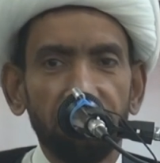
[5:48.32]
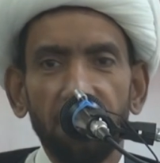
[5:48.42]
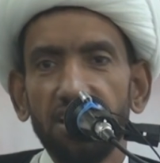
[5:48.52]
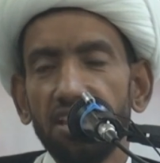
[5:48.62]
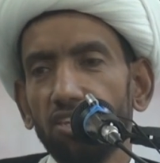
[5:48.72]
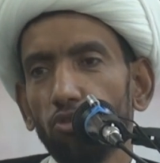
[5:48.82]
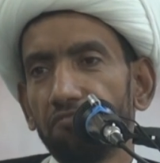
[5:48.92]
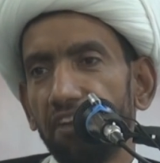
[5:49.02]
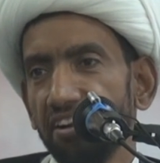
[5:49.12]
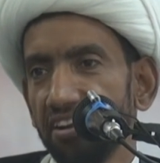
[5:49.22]
فالذي
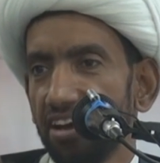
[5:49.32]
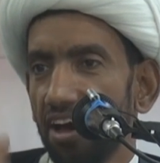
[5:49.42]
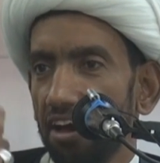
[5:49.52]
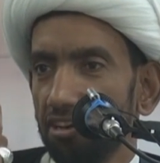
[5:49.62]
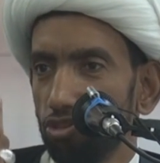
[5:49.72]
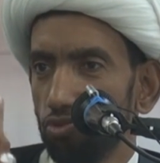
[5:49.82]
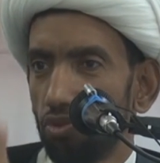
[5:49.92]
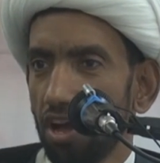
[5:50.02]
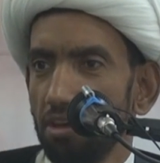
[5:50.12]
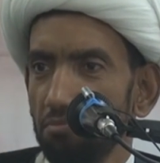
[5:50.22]
يفرغ
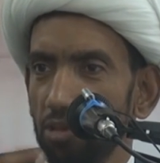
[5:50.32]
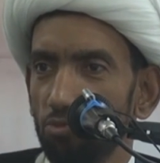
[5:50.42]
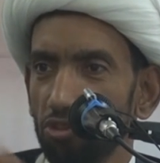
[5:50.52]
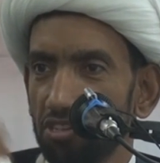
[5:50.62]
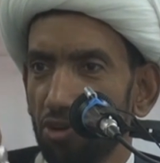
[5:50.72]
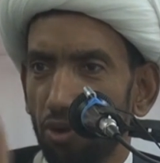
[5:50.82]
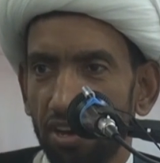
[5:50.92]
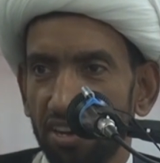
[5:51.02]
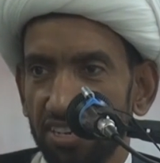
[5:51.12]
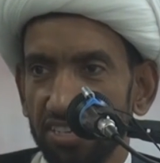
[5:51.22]
عاشوراء من
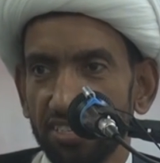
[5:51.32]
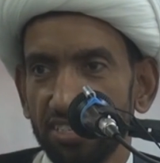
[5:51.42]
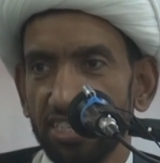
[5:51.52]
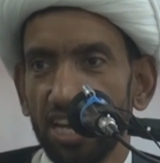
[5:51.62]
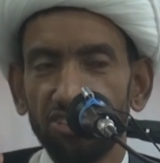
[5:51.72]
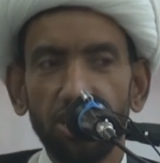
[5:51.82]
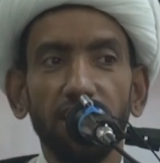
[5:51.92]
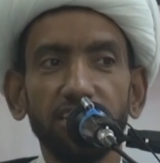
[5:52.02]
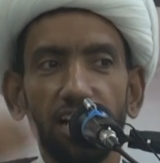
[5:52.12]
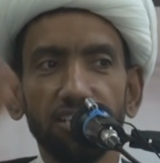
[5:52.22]
محتواها
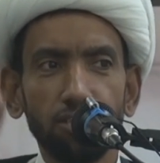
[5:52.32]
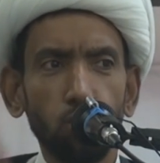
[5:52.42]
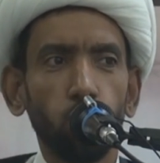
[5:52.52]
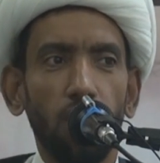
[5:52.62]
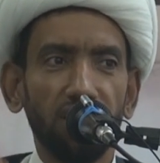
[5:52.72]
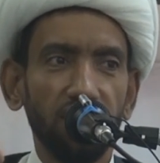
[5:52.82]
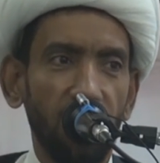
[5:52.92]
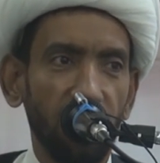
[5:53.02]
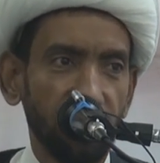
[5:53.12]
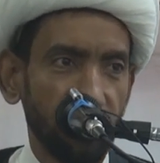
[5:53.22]
يدعي أنه على
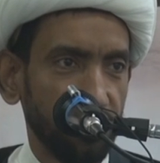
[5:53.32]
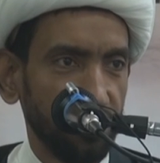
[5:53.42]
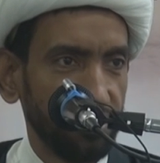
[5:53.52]
الحق